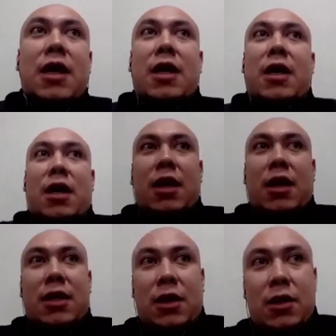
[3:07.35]
Él
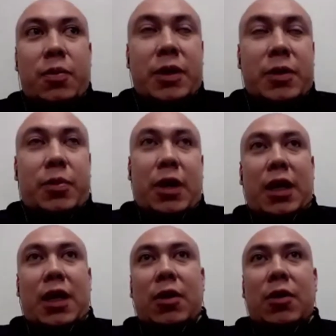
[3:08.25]
ha sido, pues, por
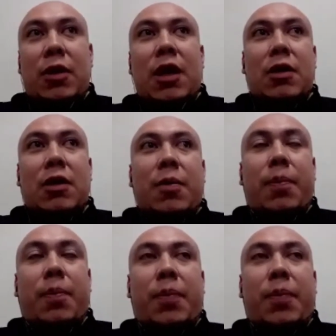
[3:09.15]
ahí también una,